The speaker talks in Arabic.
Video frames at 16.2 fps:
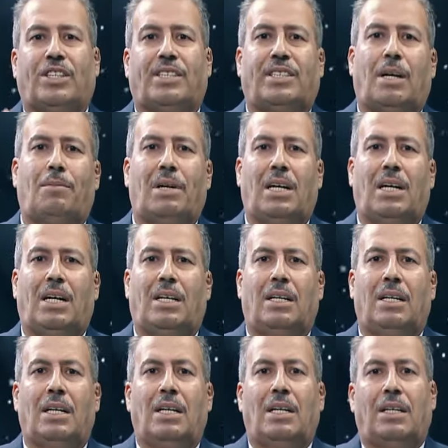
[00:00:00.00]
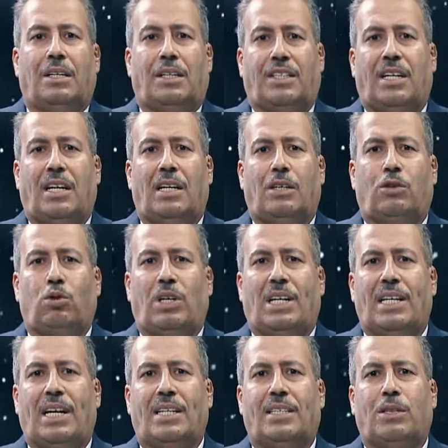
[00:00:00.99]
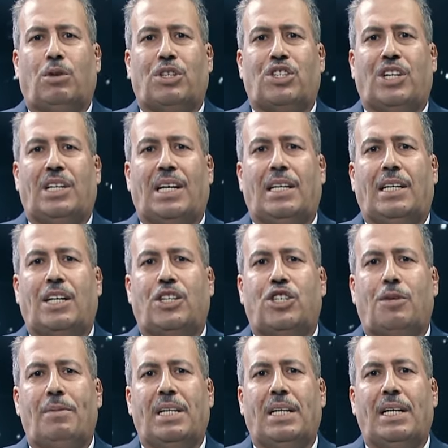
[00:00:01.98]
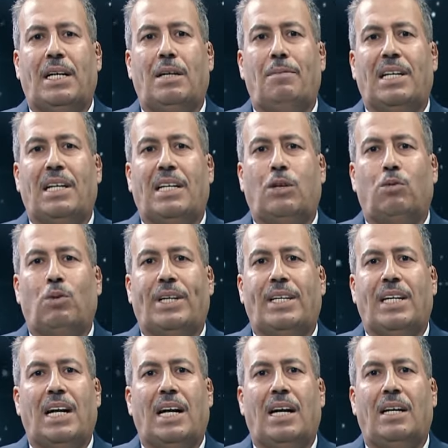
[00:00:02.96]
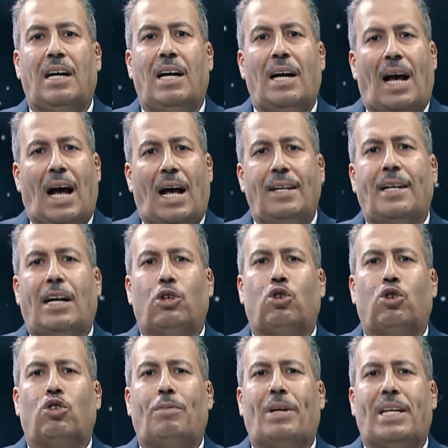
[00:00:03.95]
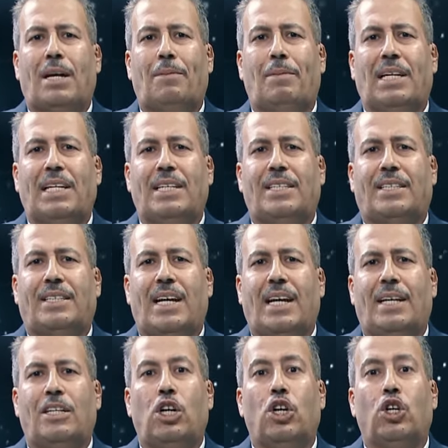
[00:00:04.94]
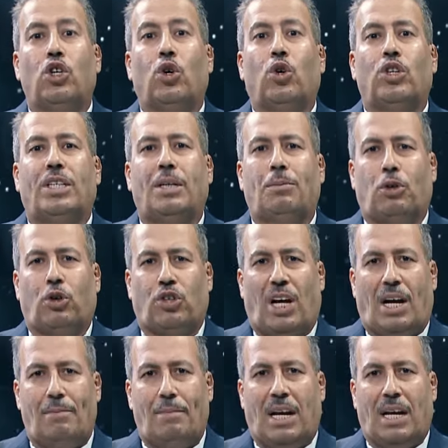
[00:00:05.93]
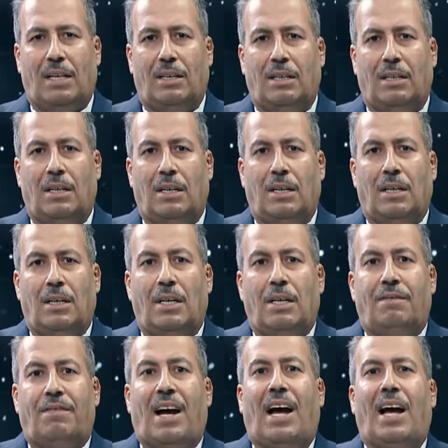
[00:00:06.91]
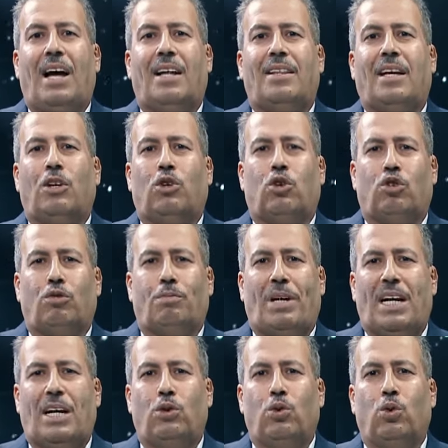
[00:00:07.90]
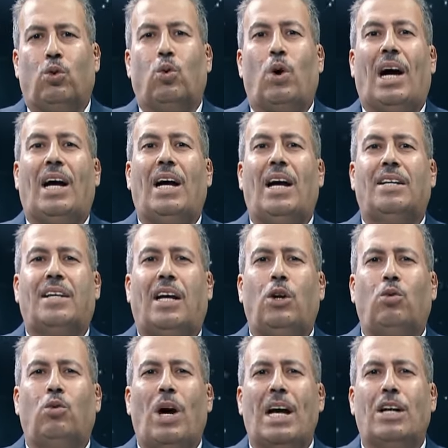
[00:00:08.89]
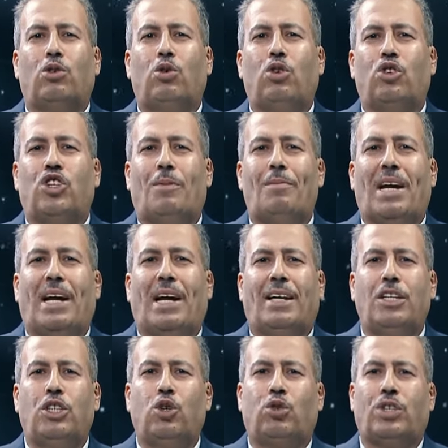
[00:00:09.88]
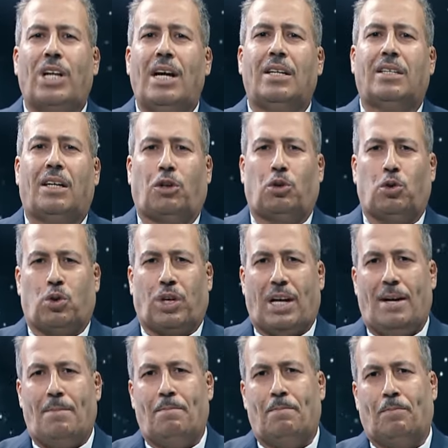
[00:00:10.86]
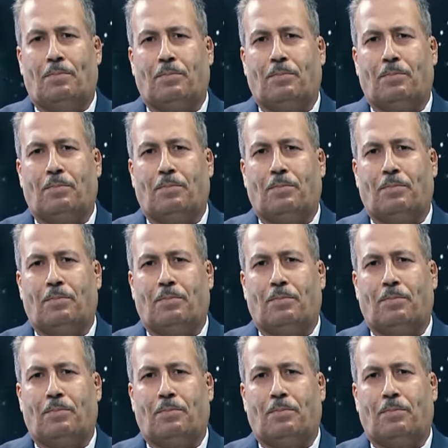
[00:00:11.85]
السماء رساله الله عز وجل الى جميع الملل والنحل ان القربان بالانسان يغضب الرحمن فعاد القربان وعاد الوأد الجماعي تحت الركام